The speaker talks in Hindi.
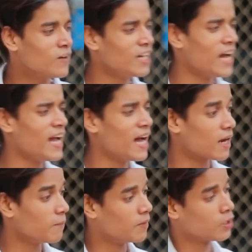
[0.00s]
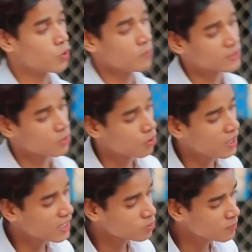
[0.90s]
गिफ्ट ले आया यार बिल्कुल मत
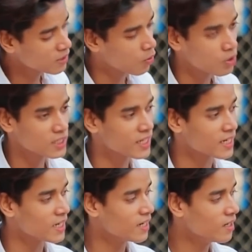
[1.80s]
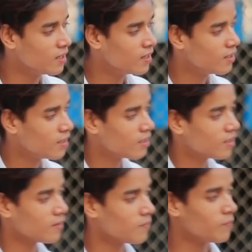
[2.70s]
खोलना अगर तुमने खोल लिया देख लेना
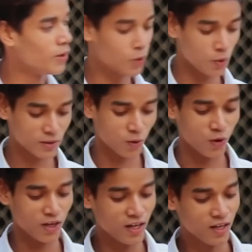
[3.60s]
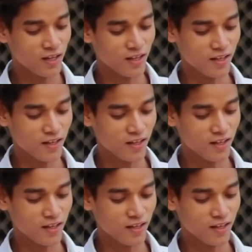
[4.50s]
बिल्कुल मत खोलना